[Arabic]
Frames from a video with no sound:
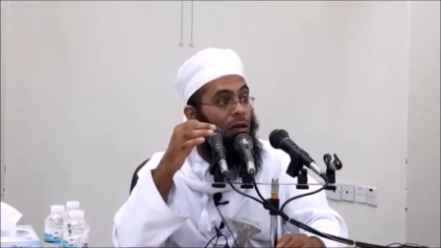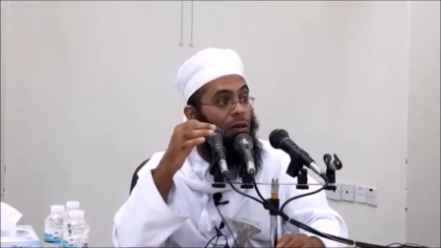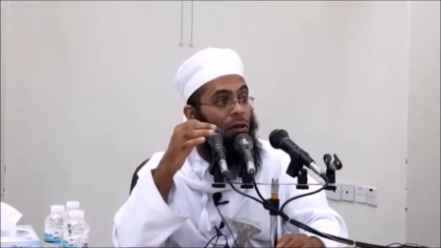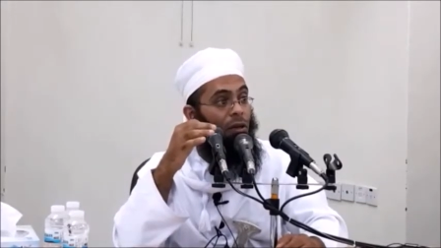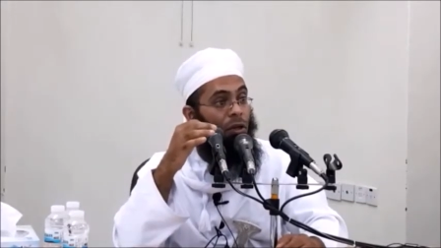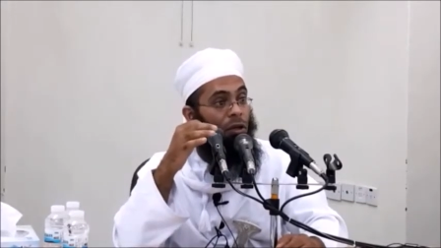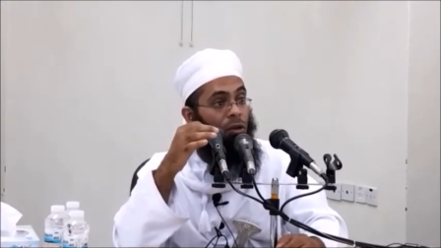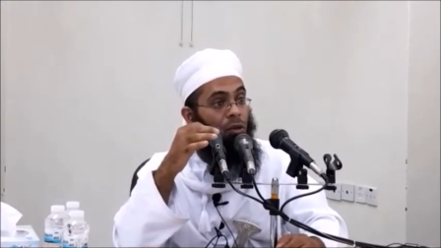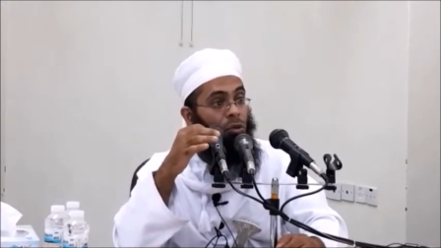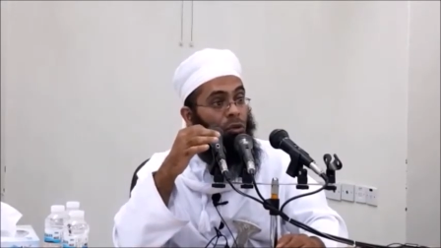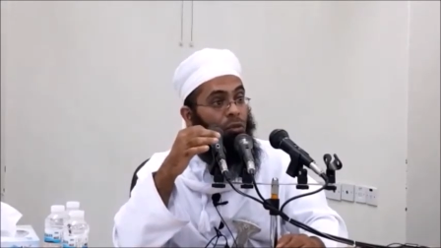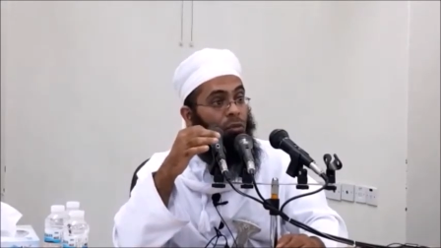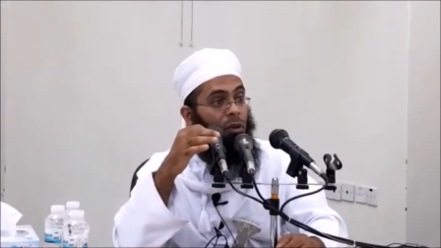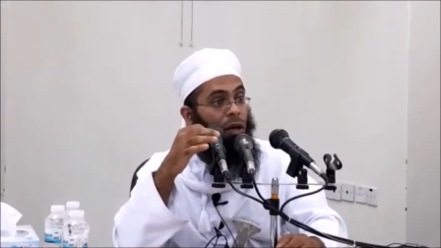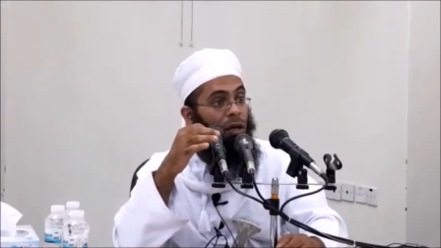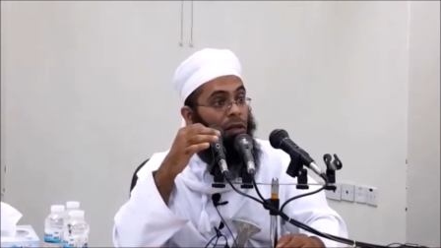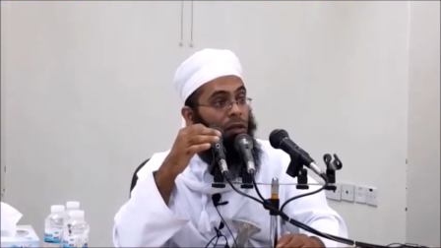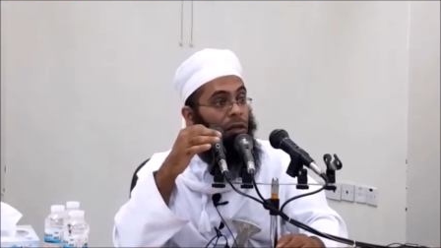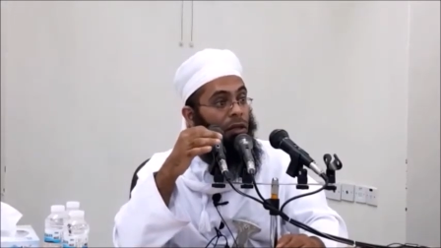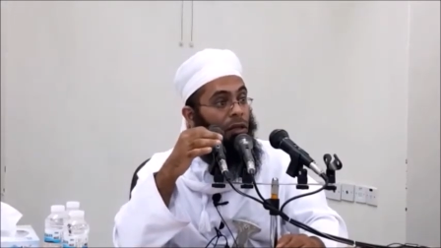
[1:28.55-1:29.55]
ذهنهم
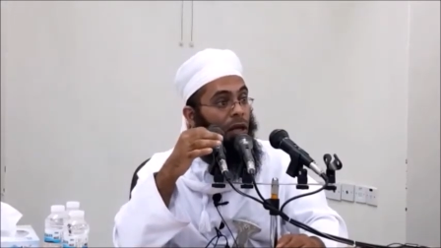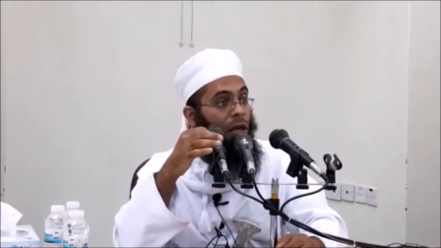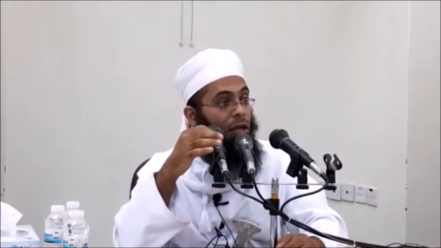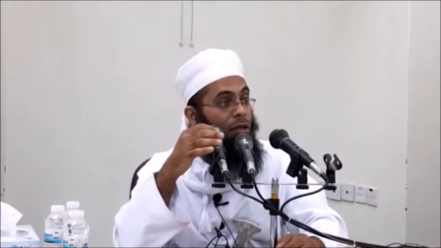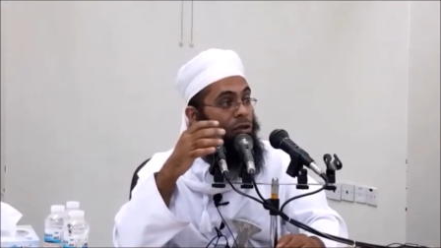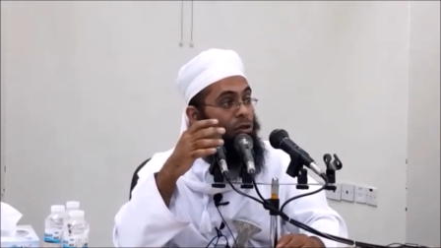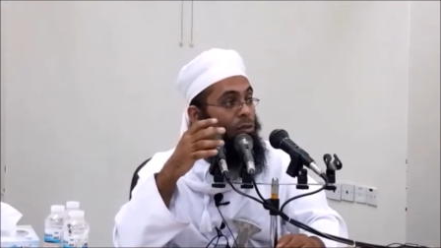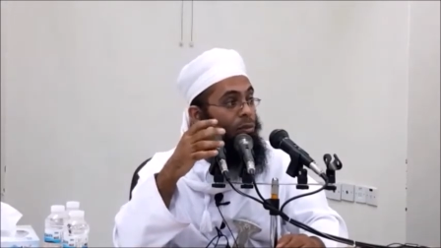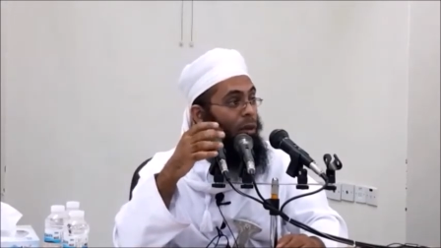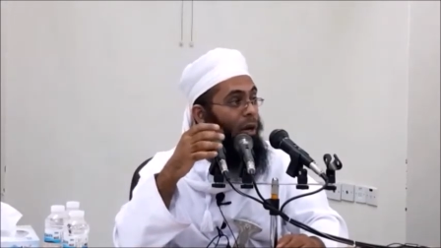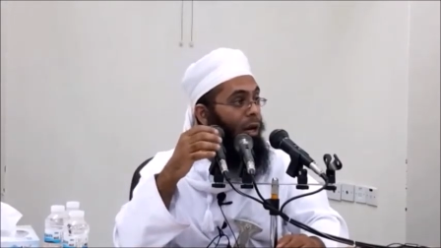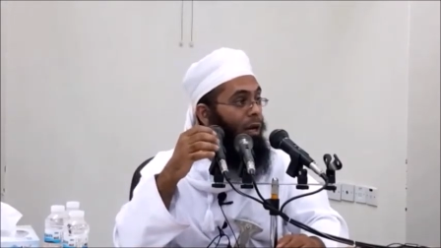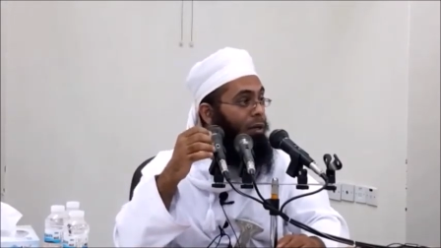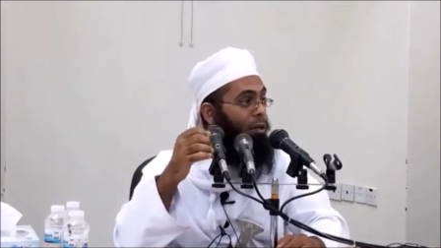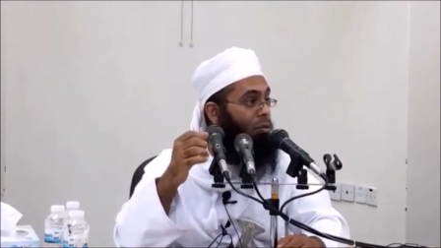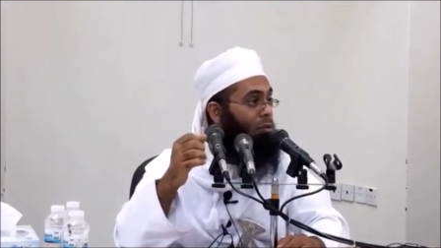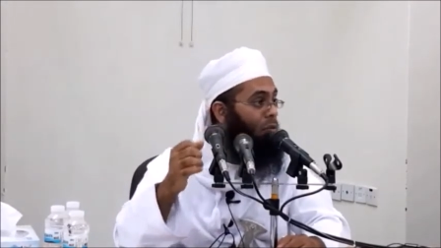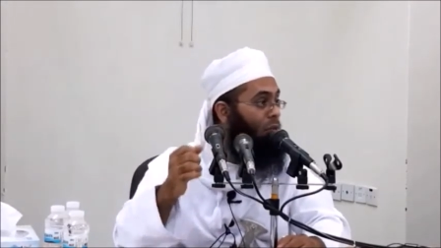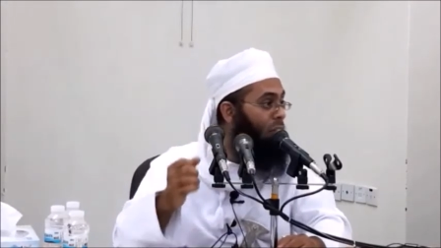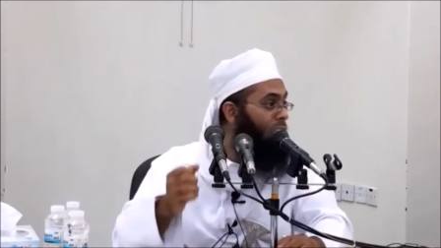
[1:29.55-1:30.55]
عن الله
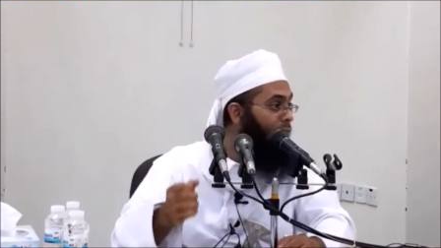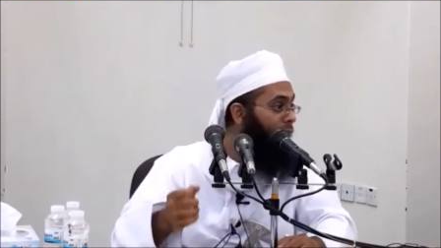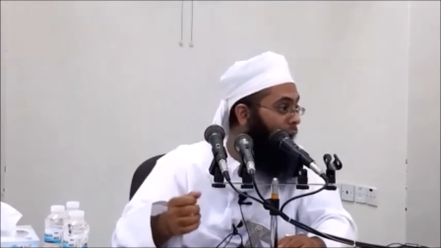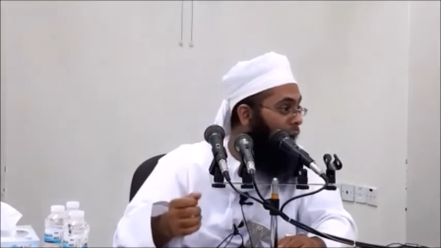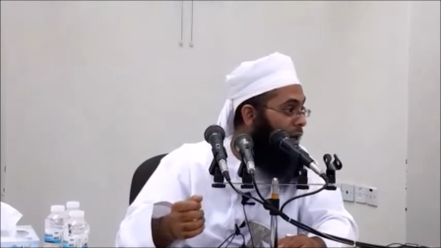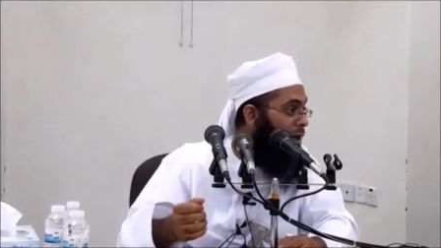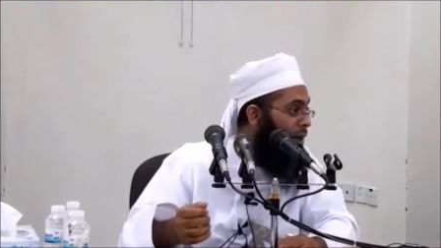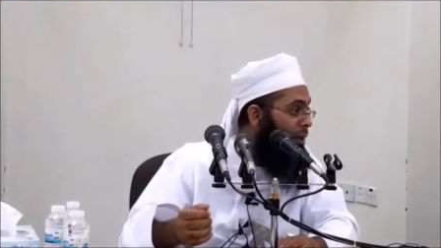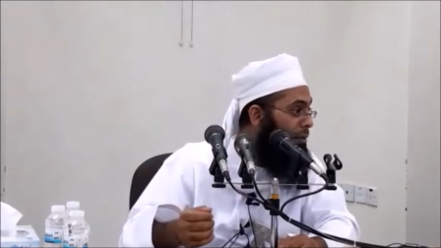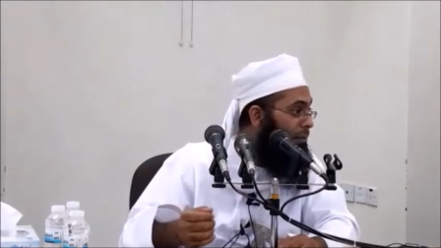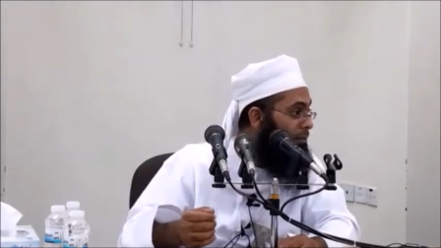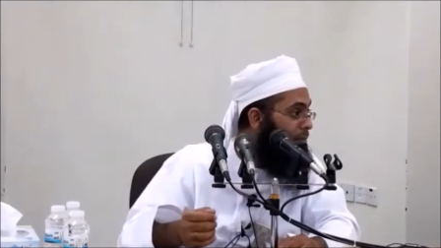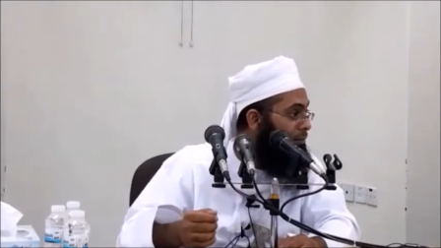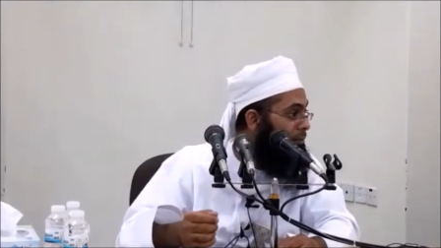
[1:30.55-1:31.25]
سبحانه وتعالى